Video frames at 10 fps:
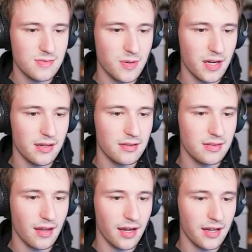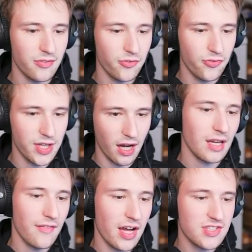2, 3, 4.
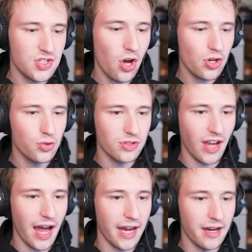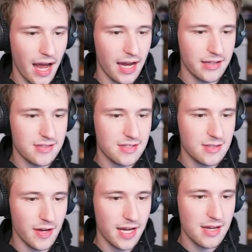Dann waren es doch nur 3. 1,
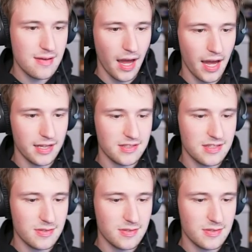2, 1,